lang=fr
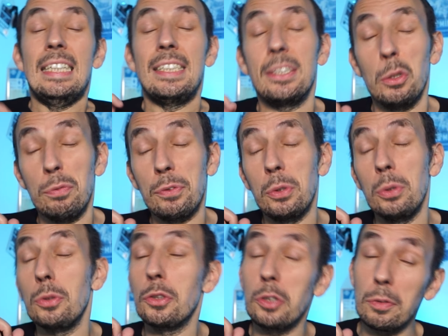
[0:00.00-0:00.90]
Sauf
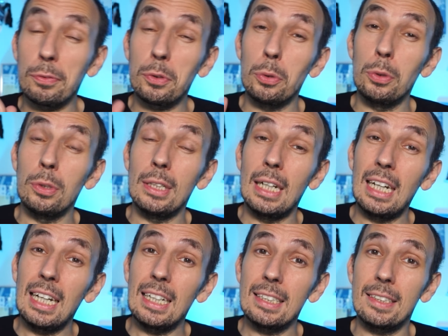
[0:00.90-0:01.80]
que, sauf que,
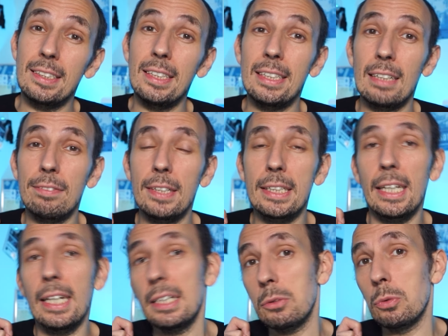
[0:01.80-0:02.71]
là, c'est
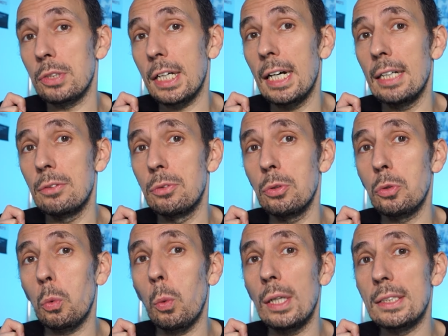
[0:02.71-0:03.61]
avec un contrat de
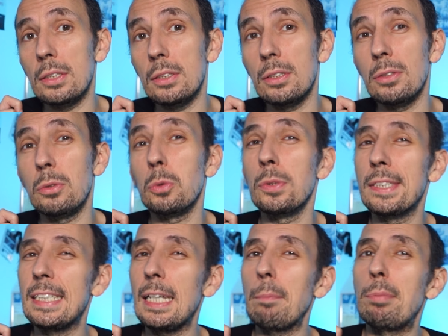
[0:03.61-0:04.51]
3 ans.
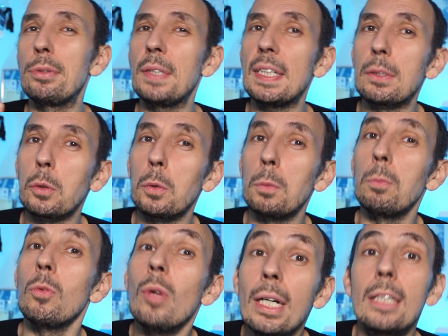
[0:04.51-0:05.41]
Donc, il y a peut-être
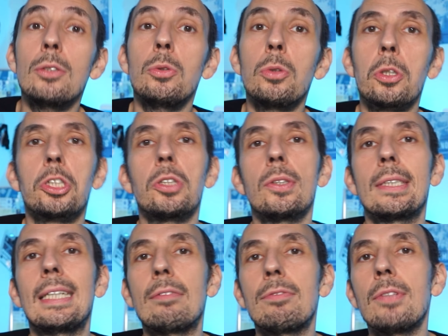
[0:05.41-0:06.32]
moins
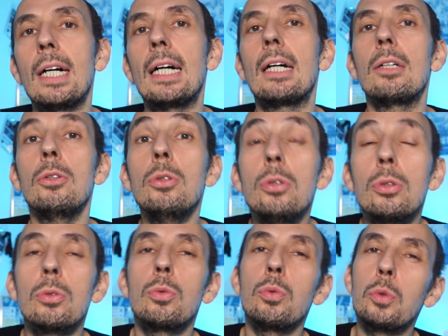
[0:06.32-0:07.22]
l'urgence d'avoir le
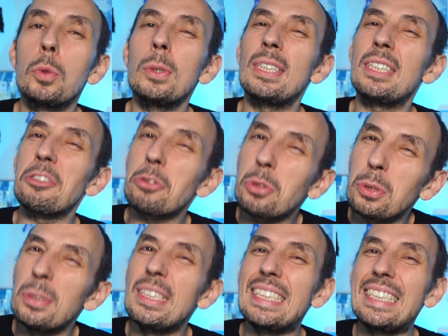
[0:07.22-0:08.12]
couteau
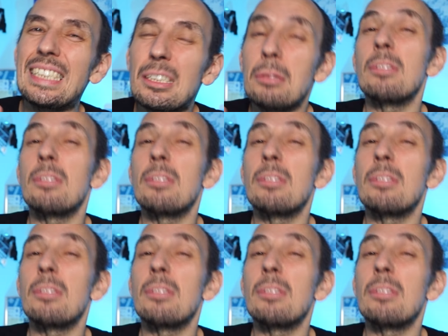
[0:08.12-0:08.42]
entre les dents.